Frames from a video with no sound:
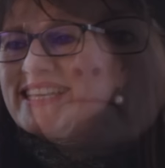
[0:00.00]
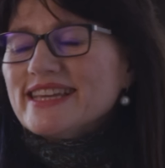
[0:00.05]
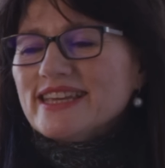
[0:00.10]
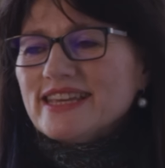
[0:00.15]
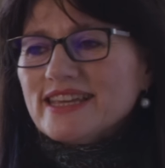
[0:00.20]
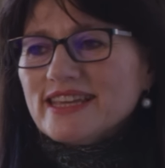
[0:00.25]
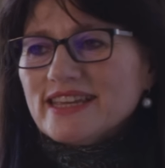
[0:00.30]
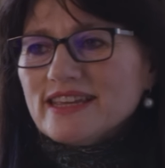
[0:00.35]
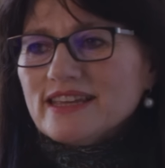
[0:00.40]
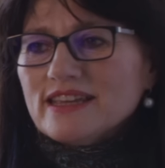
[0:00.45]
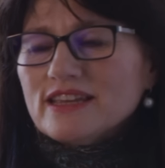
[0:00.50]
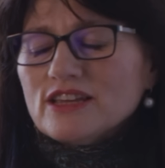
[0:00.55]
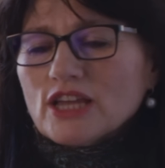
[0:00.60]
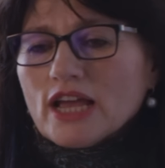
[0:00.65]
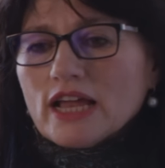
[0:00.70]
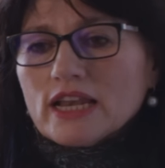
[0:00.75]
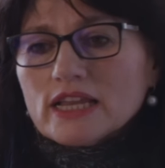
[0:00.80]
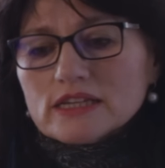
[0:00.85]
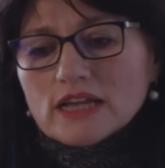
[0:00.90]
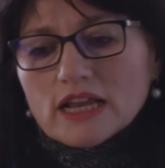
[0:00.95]
Y
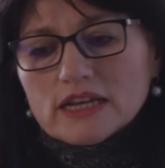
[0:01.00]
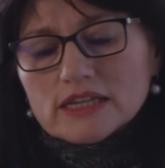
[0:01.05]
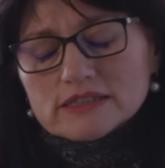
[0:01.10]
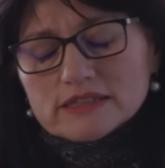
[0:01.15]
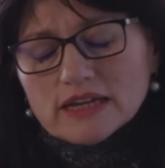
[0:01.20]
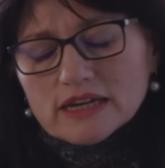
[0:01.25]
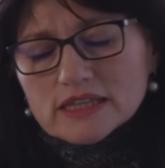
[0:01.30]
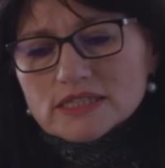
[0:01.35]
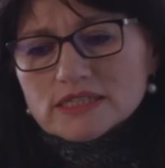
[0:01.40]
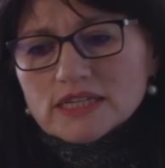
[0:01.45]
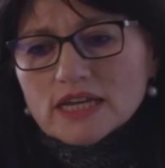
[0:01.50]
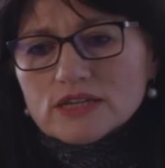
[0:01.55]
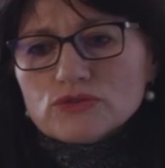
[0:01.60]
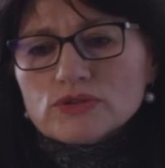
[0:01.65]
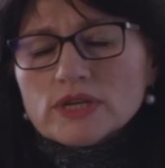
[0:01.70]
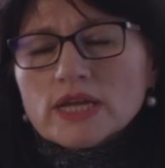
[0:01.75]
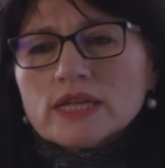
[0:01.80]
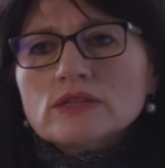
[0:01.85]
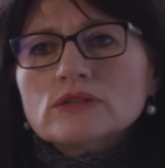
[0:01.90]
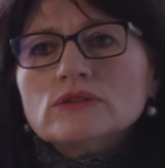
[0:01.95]
al, estar
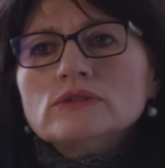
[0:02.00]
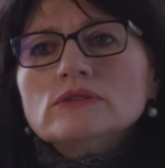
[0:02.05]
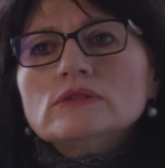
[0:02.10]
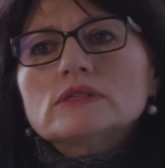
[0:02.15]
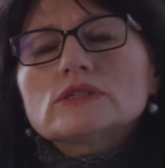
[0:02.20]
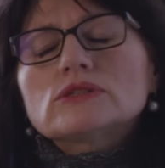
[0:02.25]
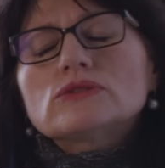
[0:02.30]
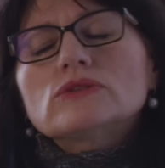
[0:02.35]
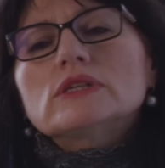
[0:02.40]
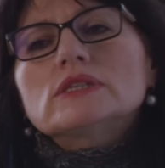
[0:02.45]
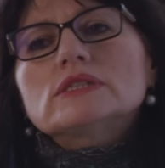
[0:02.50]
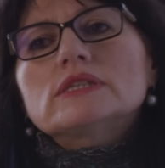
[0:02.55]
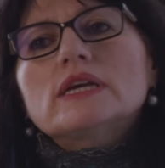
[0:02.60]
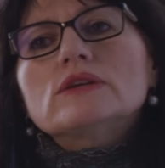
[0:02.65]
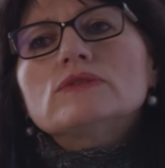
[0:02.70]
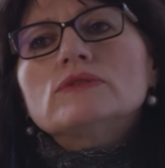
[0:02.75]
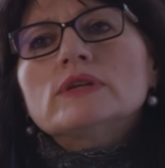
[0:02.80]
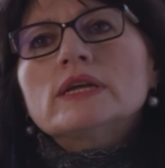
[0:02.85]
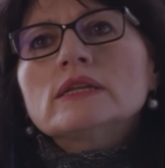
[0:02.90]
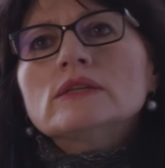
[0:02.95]
desayunando, estoy
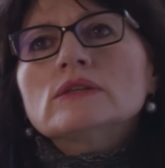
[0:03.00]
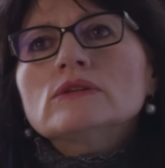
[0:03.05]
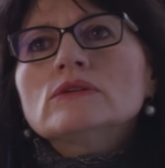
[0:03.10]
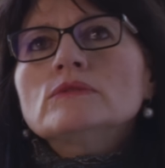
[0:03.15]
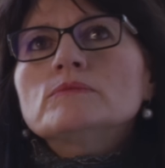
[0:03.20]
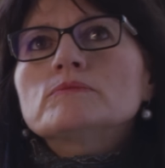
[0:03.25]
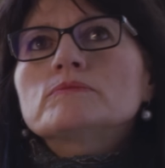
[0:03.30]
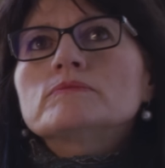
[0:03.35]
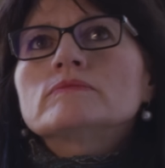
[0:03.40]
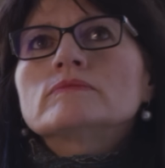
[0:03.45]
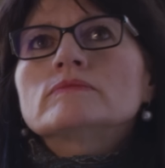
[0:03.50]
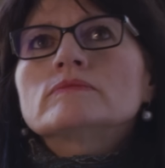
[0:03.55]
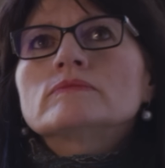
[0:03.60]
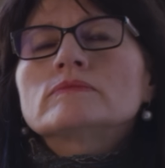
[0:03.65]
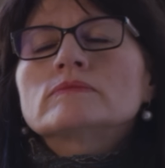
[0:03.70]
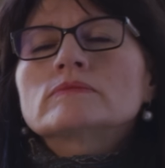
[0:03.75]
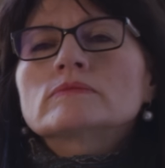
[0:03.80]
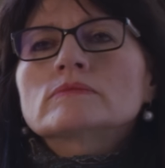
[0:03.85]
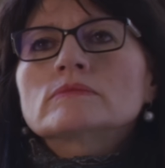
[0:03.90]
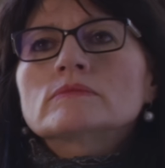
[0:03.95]
desayunando,
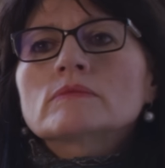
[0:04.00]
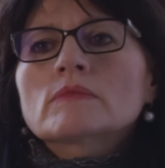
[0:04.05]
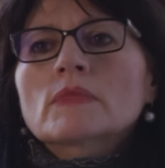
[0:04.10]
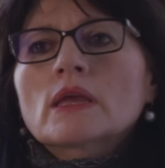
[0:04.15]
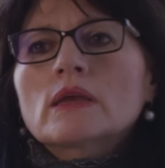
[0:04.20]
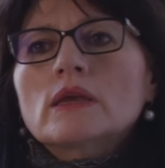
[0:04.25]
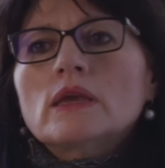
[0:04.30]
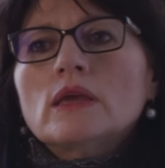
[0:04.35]
mm,